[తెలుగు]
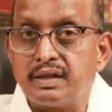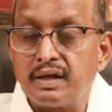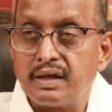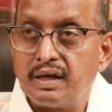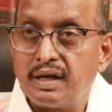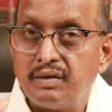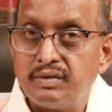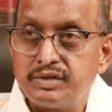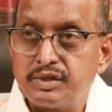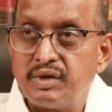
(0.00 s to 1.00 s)
తెలంగాణ
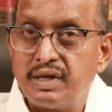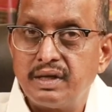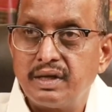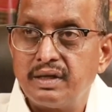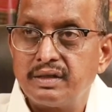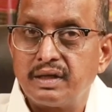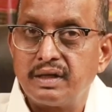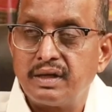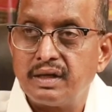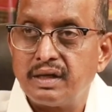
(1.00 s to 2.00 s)
ఉద్యమాన్ని కానీ
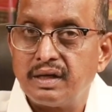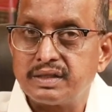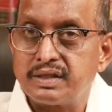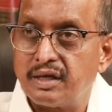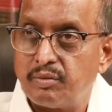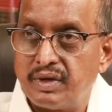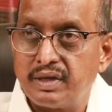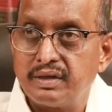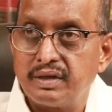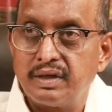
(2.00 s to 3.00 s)
తెలంగాణ రాష్ట్ర
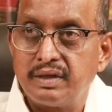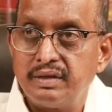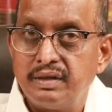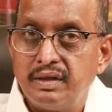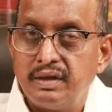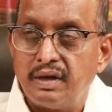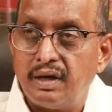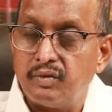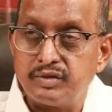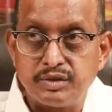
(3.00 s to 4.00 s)
ఏర్పాటుని కానీ
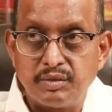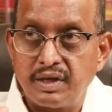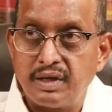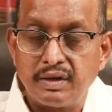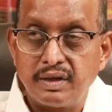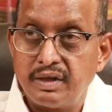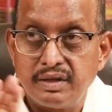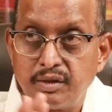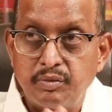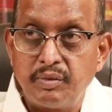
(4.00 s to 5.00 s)
ఆ ఉద్యమకారులు కానీ
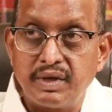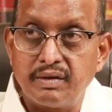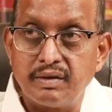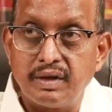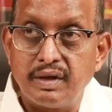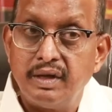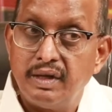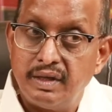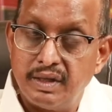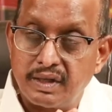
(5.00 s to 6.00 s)
నేను తప్పు పట్టడంలా
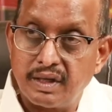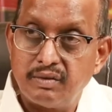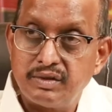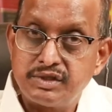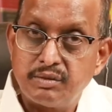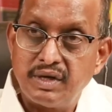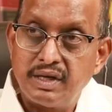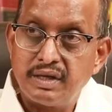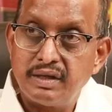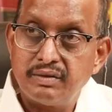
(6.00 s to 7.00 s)
ఇక్కడ
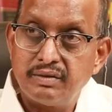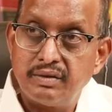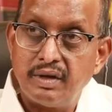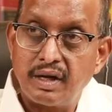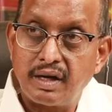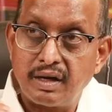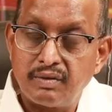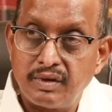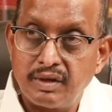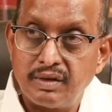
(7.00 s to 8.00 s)
ఉద్యమానికిను అక్కడ
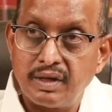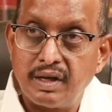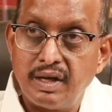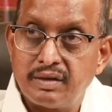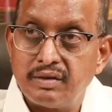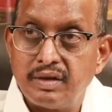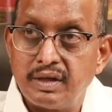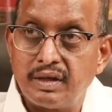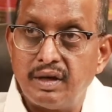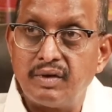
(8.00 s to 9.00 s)
ఉన్నటువంటి నాయకుల
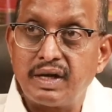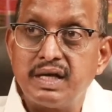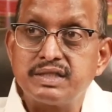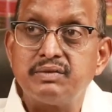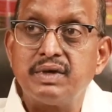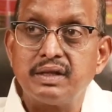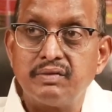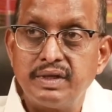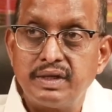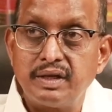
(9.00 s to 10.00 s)
యొక్క అవకాశవాద
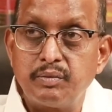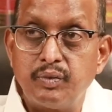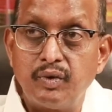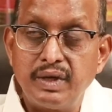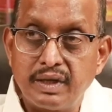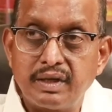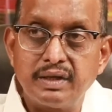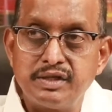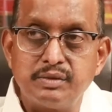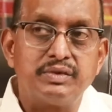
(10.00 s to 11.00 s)
వైఖరి పోలికగా
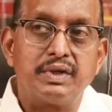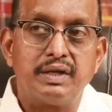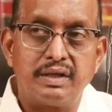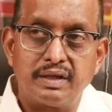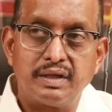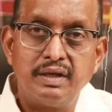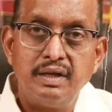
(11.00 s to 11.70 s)
నేను చెప్తున్నాను ఇక్కడ